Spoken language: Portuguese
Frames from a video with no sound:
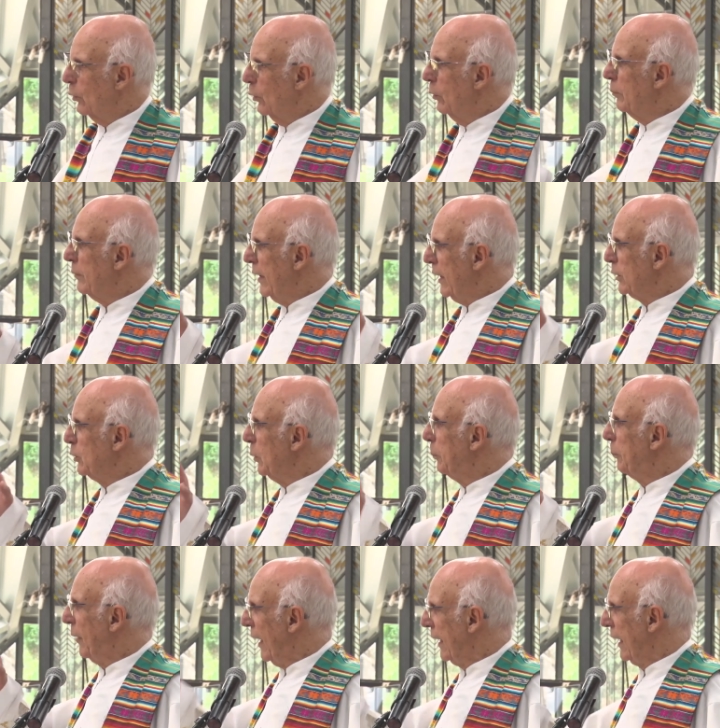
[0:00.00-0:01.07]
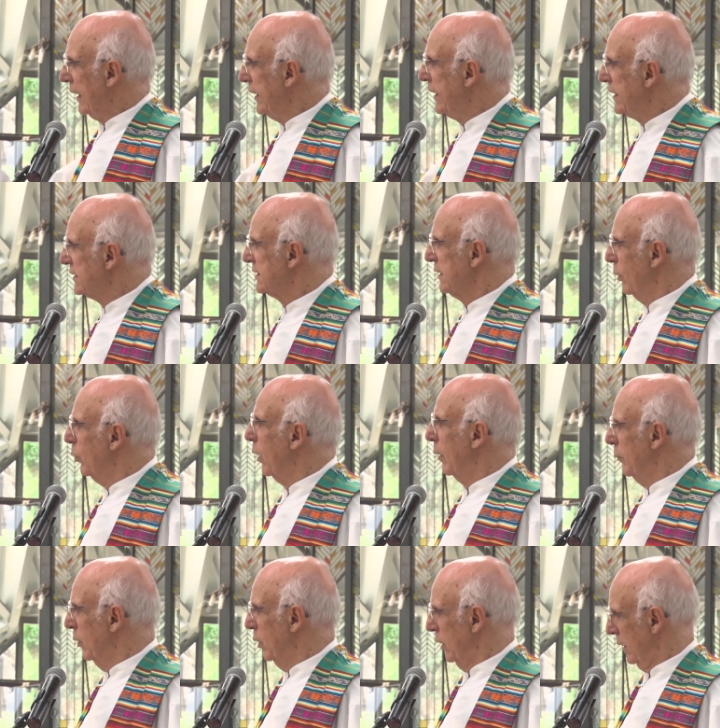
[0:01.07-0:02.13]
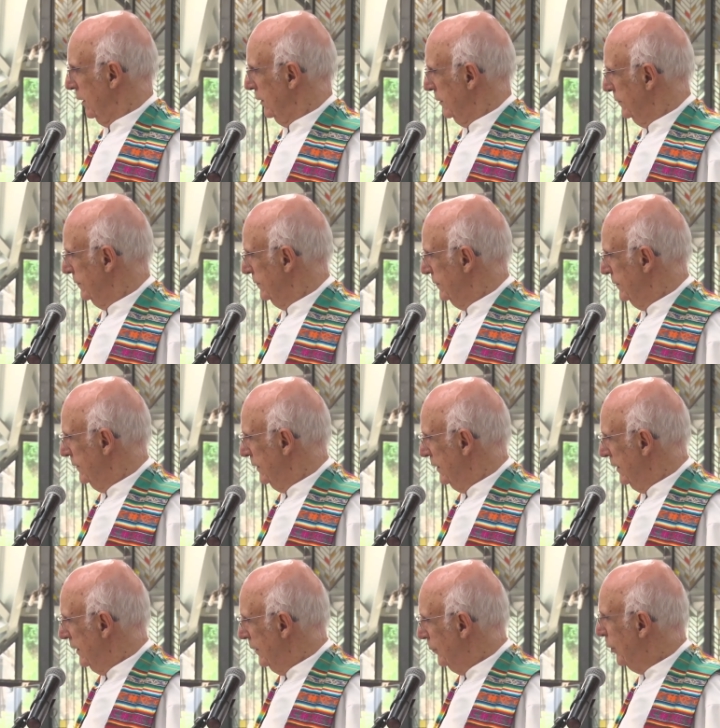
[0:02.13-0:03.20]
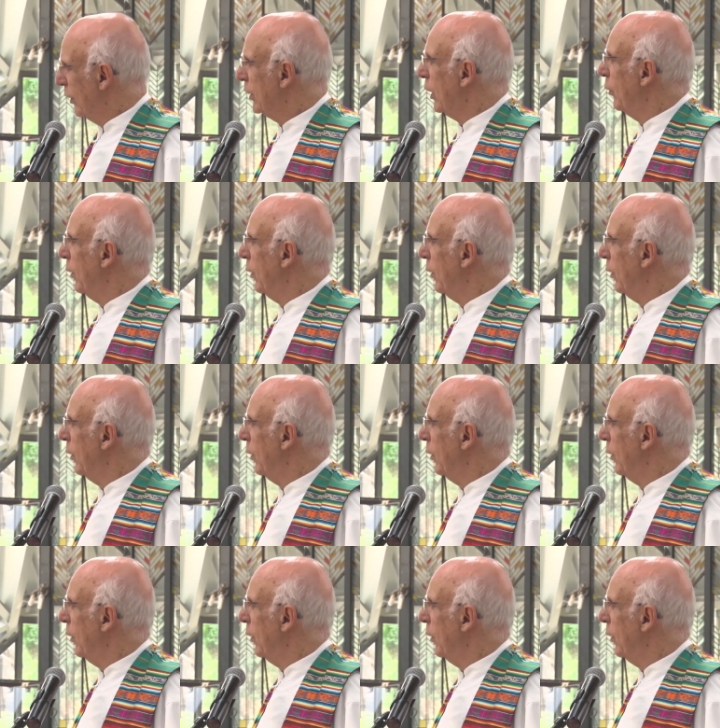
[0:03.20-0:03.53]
O medo paralisa o amor, porque